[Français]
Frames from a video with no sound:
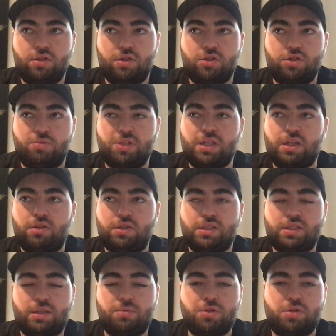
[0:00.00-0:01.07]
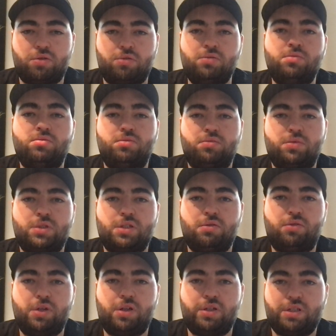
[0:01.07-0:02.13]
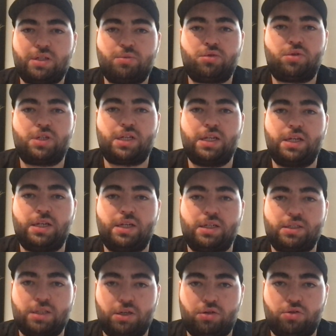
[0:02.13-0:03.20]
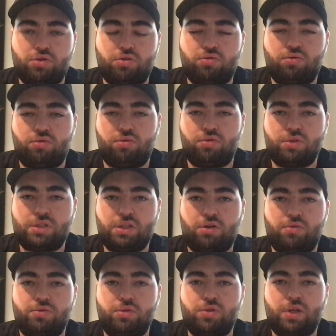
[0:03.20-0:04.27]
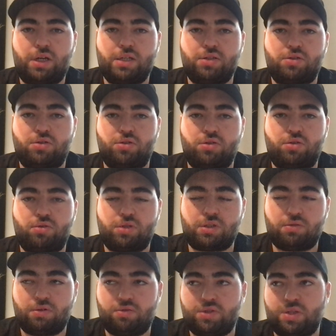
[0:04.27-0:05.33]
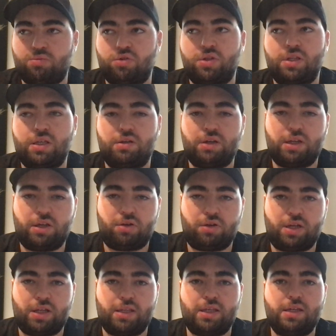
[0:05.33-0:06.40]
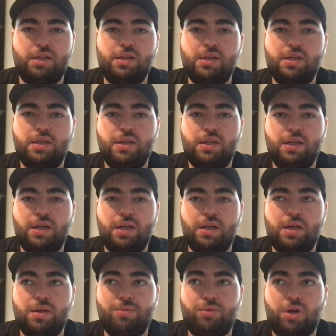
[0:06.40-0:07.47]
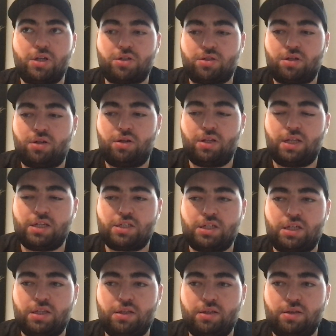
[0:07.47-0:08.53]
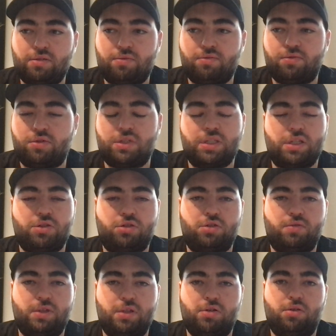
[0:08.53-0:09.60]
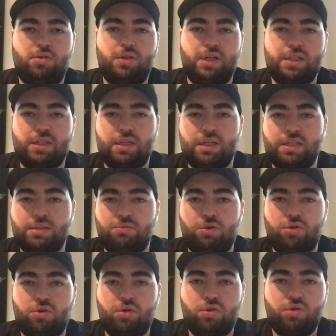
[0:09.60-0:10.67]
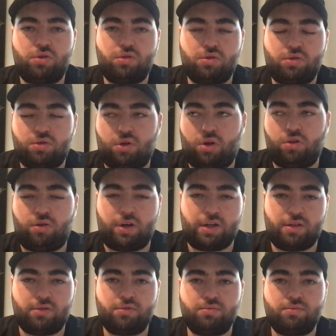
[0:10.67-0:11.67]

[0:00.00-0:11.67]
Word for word: Je mettrai en description. Si vous voyez en description qu'il y a les liens, c'est que du coup, c'est revenu sur les réseaux sociaux. Donc, si vous voulez vous abonner, allez regarder. Pour l'instant, la chaîne, vu que c'était du jeu vidéo, n'a été quasiment que en anglais.